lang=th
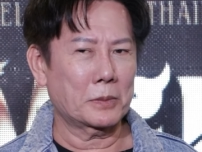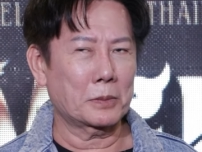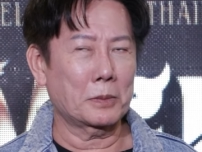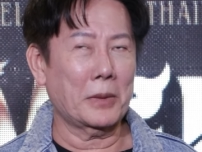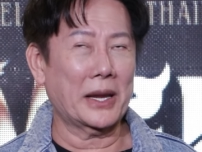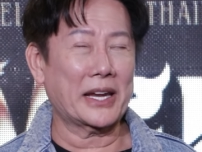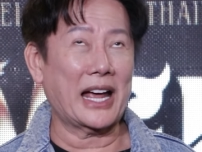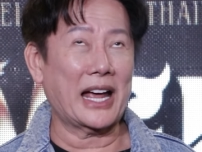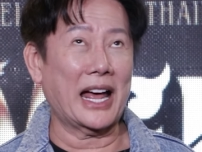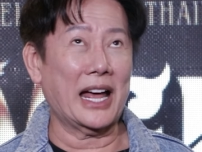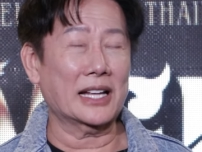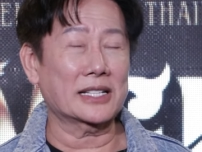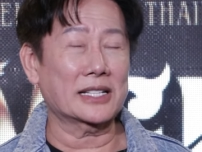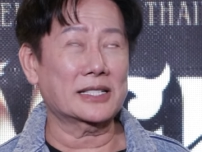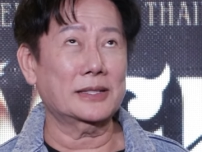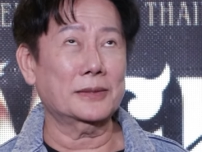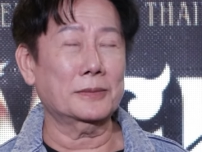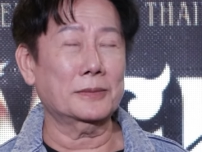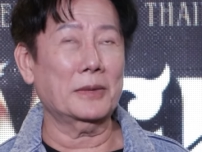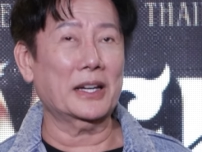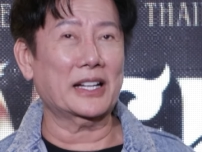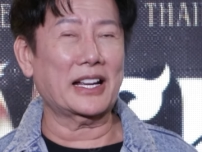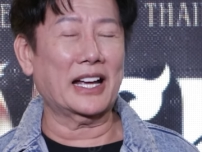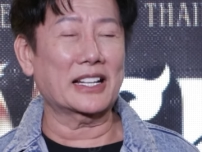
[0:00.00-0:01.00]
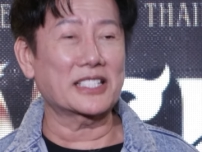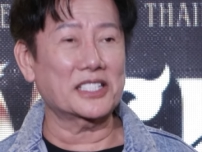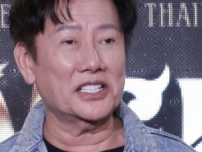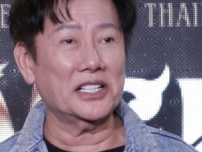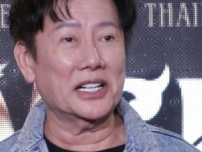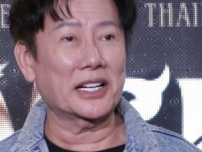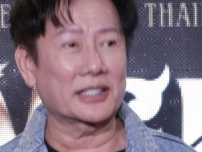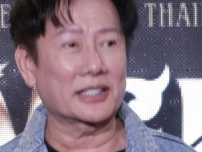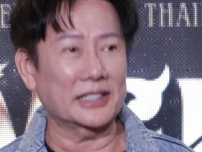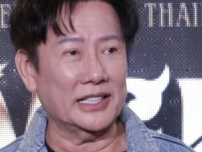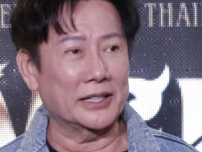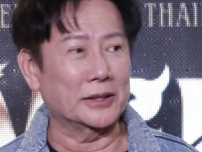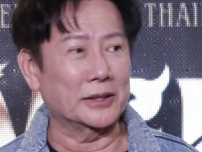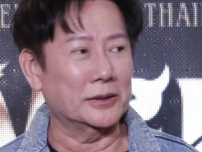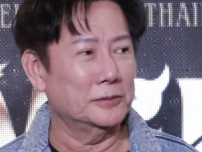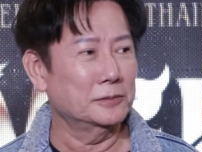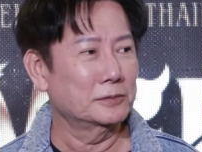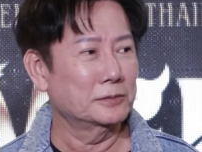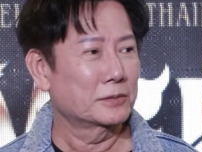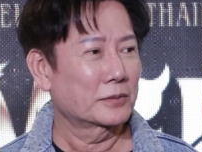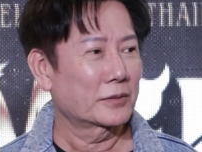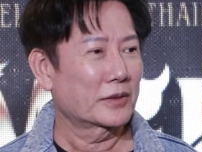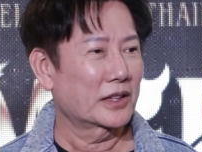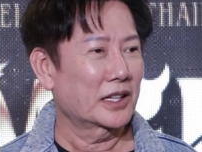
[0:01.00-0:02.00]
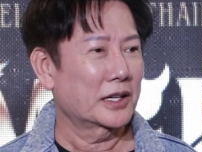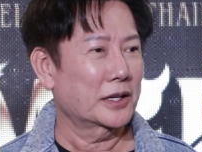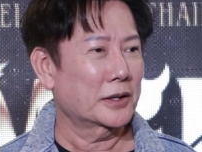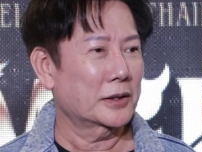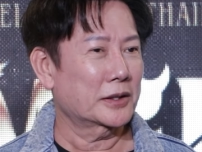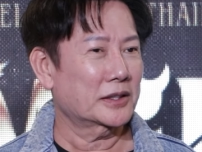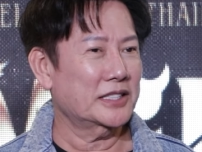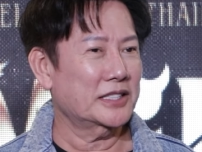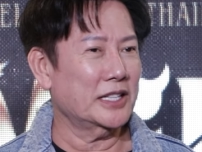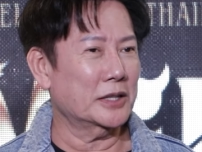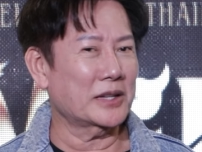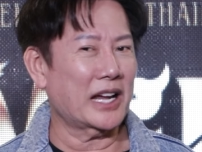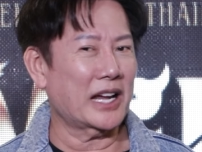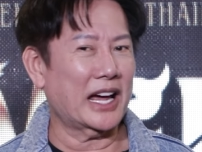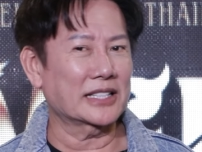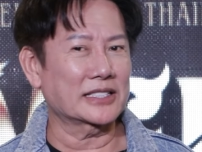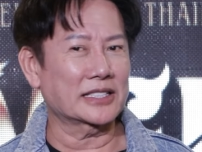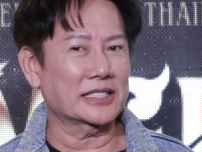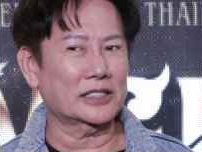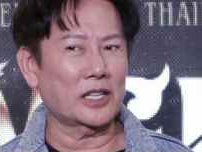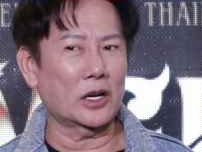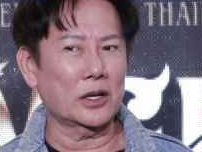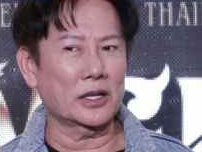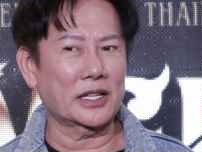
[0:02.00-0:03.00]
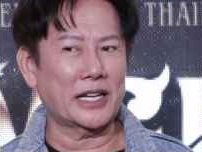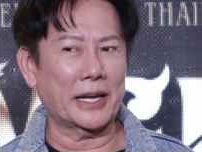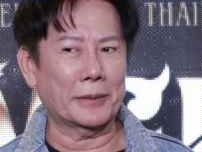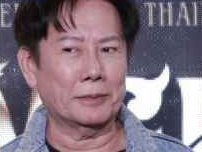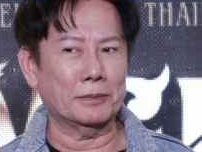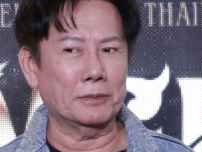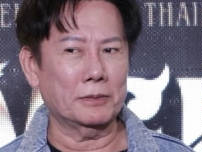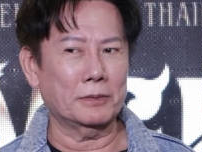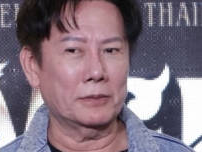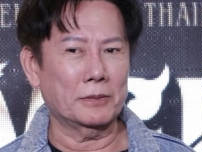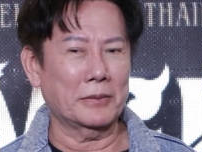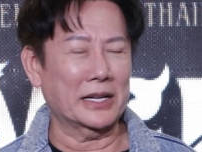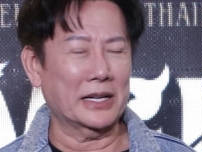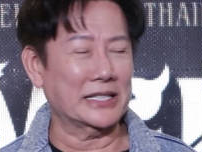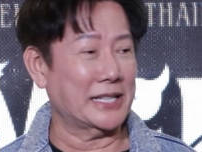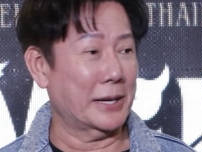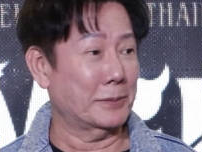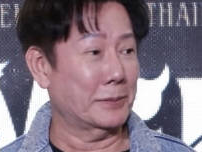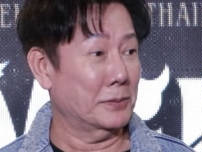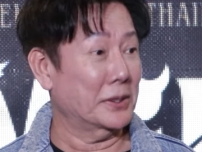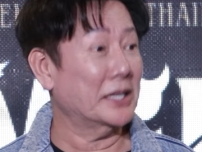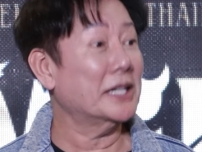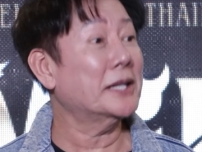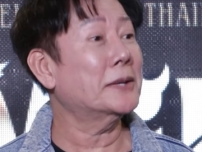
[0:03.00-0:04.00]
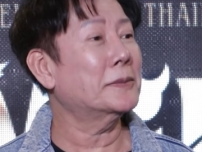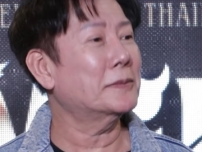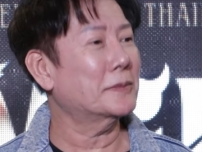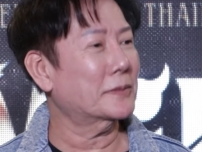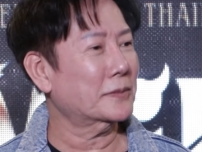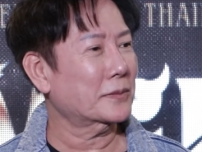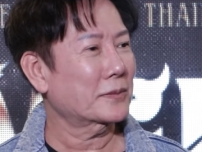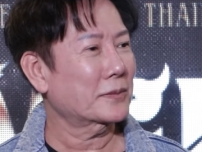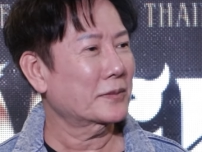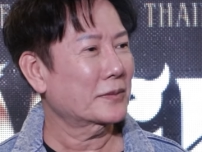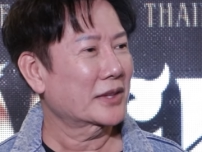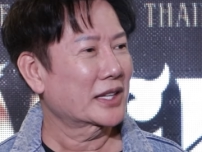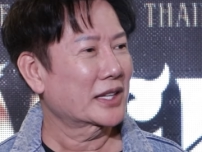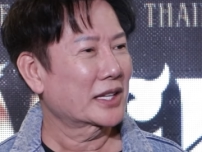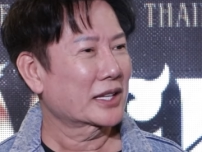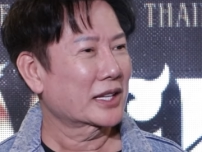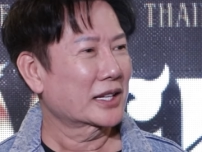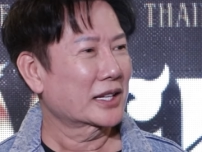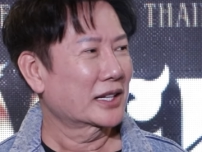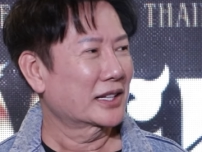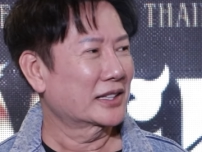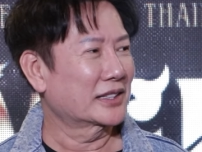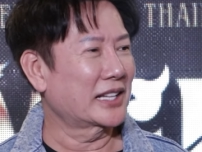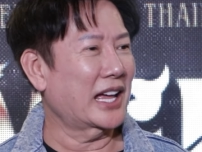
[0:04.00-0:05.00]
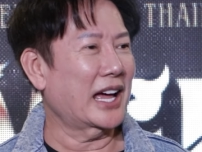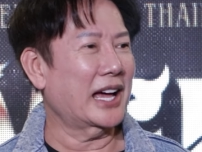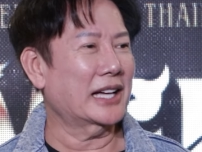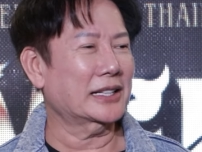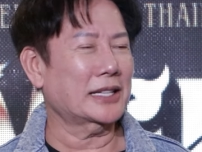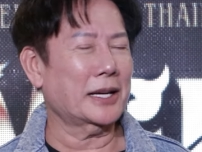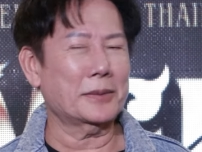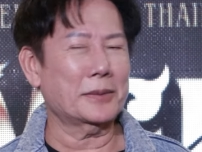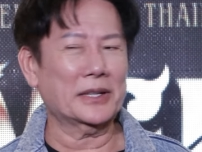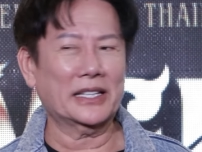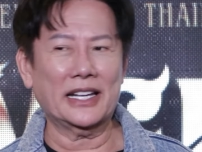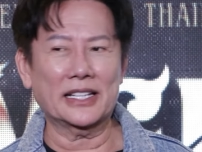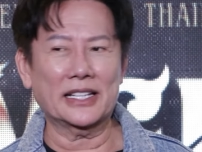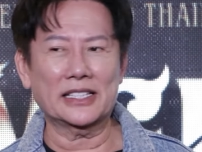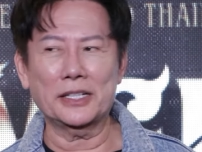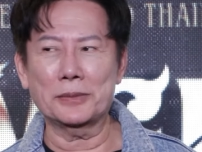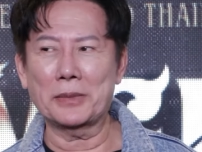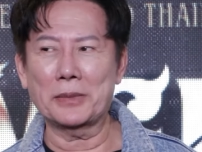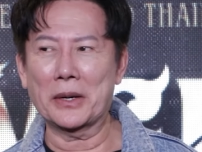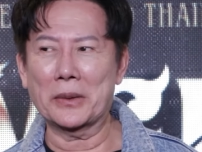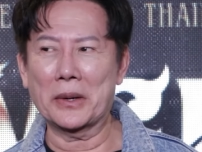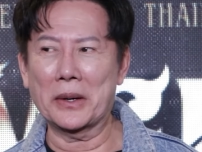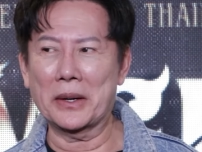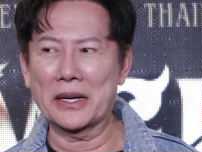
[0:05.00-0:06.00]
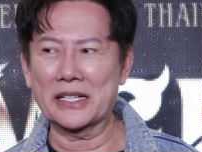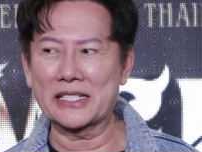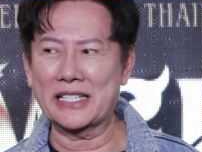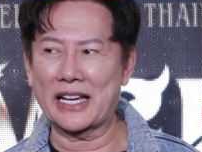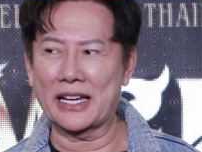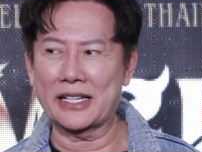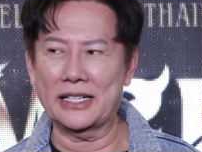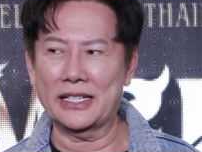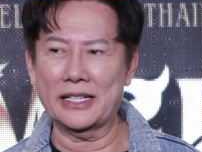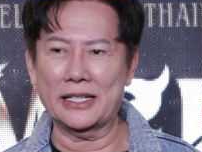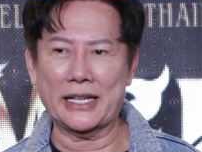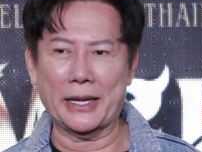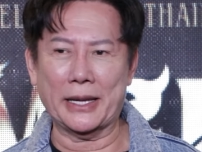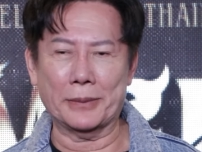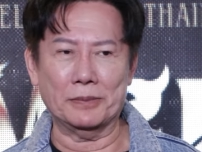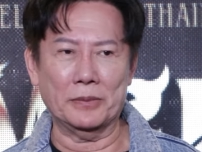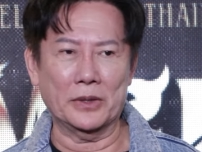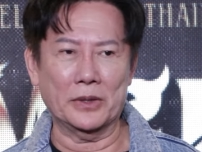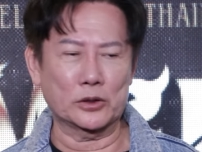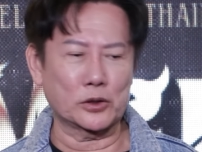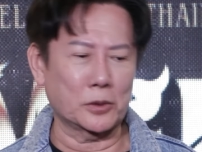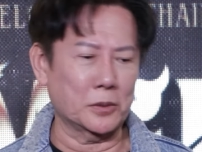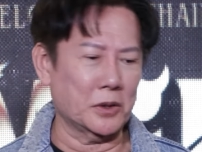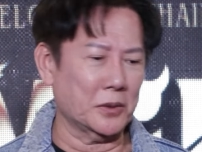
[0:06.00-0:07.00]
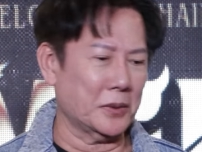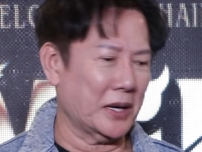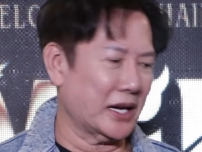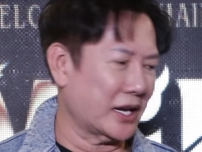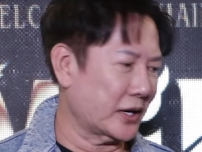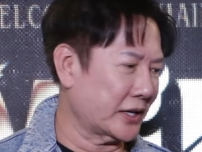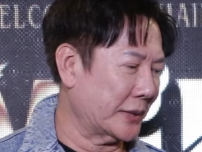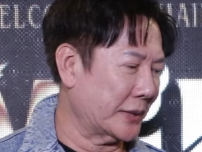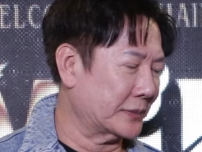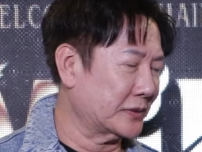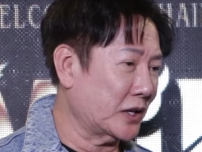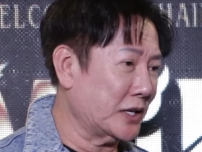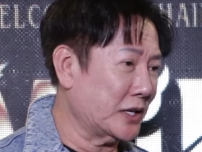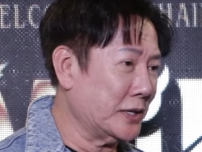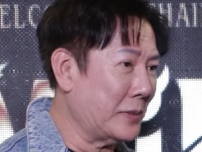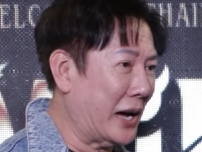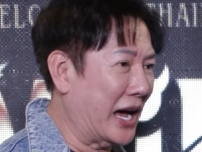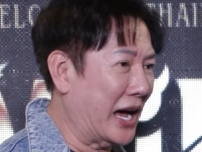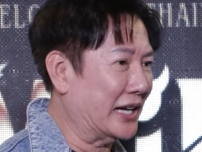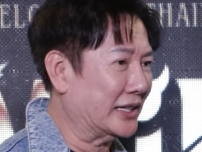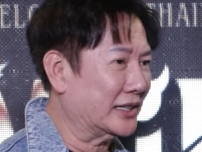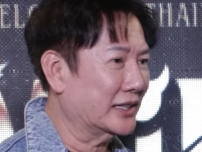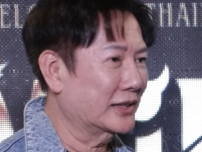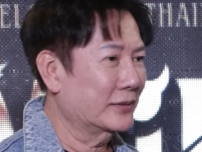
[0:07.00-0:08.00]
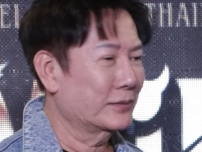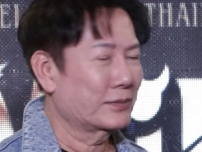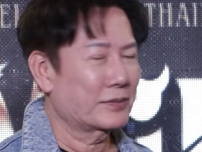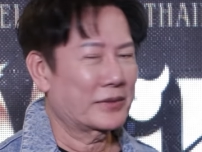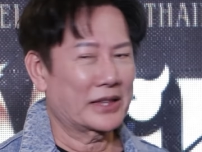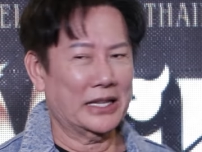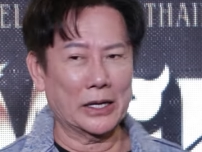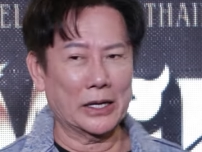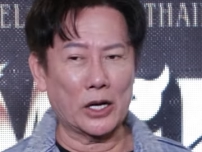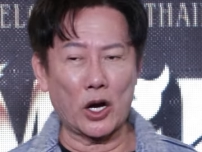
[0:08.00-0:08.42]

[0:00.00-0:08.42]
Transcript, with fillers: ไม่กล้าไม่กล้าเชื่ออย่างเดียวเที่ยวหน้าจะต้องเก็บมัดจำเพิ่มนะฮะถ้าประเทศที่ไม่ไว้วางใจนี่เก็บอย่างสมมติว่าเราเก็บเท่านี้บาทเรา